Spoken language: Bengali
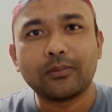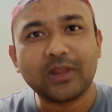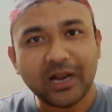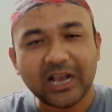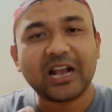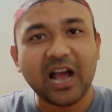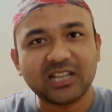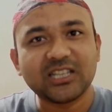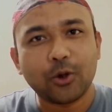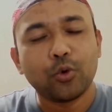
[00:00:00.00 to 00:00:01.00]
না না
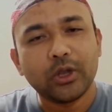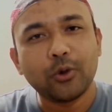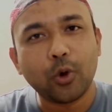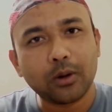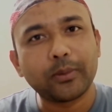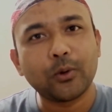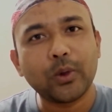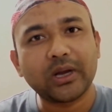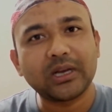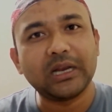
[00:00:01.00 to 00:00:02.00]
গাঁজাখুরি গল্পেরও
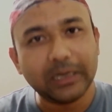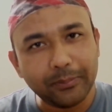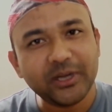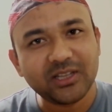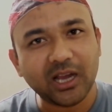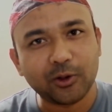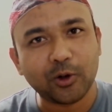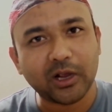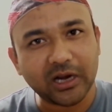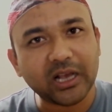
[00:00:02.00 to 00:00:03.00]
একটা লিমিট থাকা
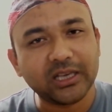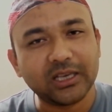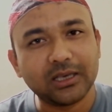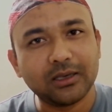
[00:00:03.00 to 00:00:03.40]
দরকার নাকি